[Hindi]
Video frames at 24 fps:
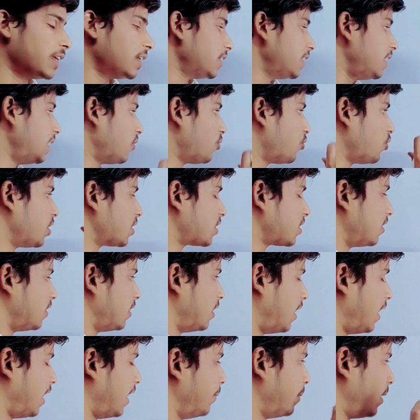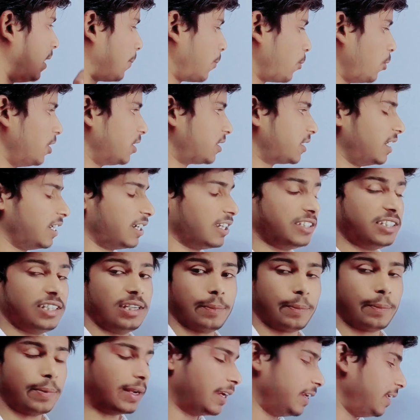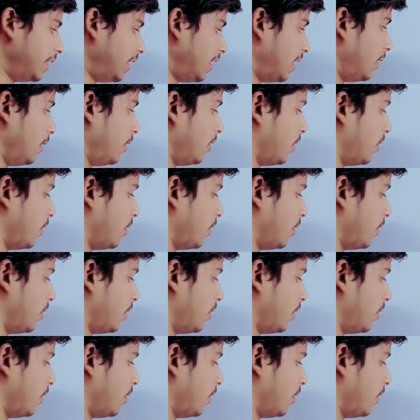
ये फर्स्ट लाइन में आपको स्ट्रेटजी अपनानी है